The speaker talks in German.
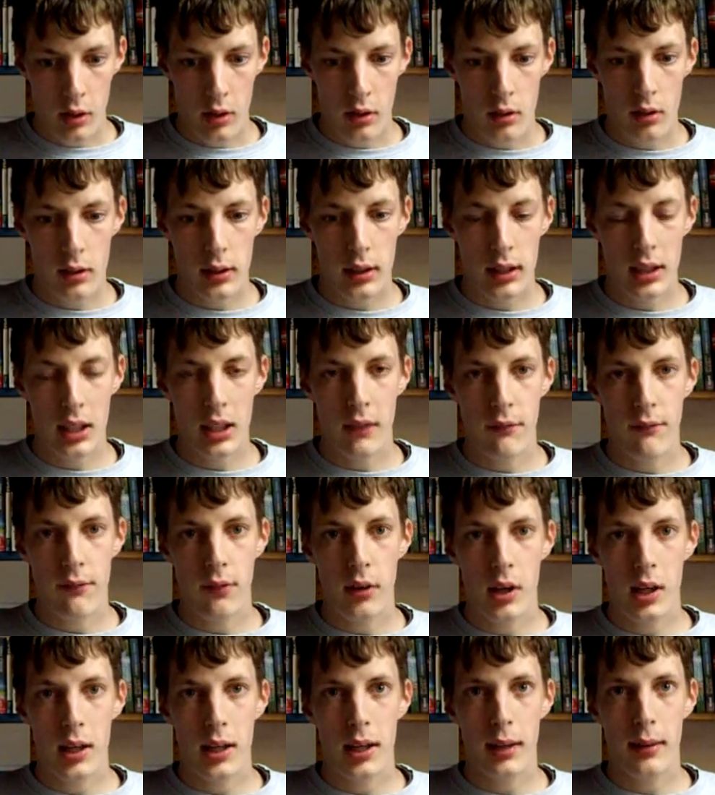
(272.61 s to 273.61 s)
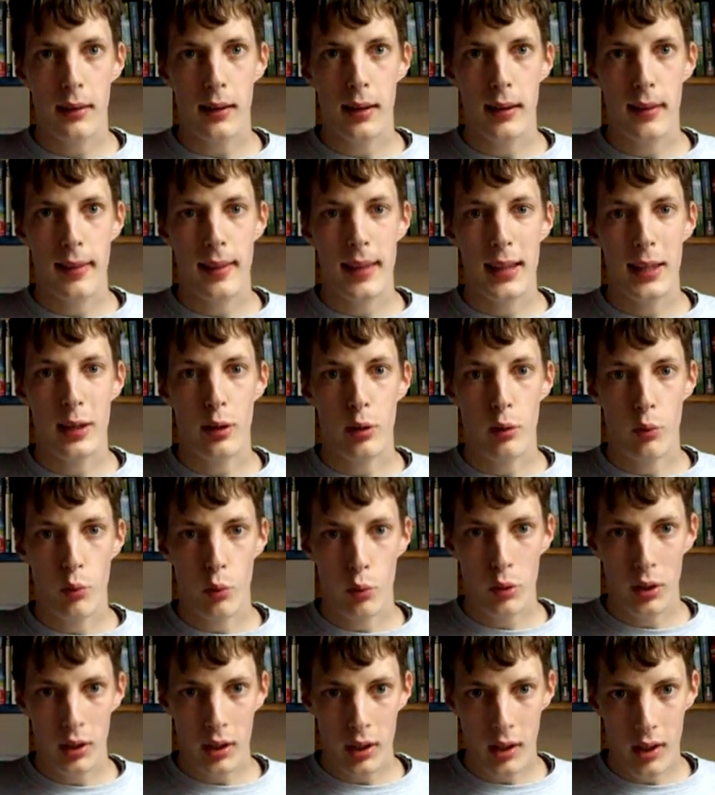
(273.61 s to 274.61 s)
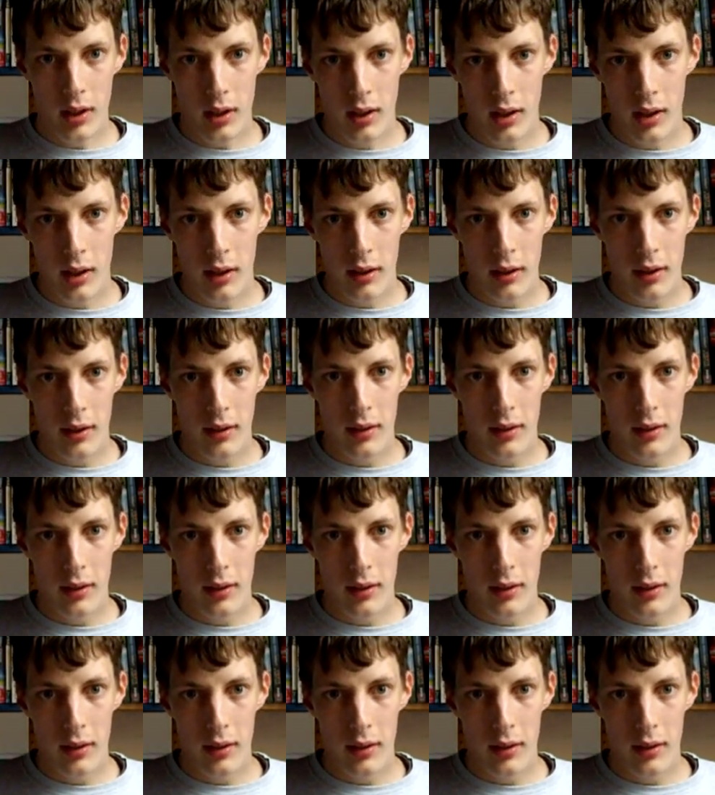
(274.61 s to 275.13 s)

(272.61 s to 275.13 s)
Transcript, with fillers: Ulrike Volkerts als Lena Odenthal,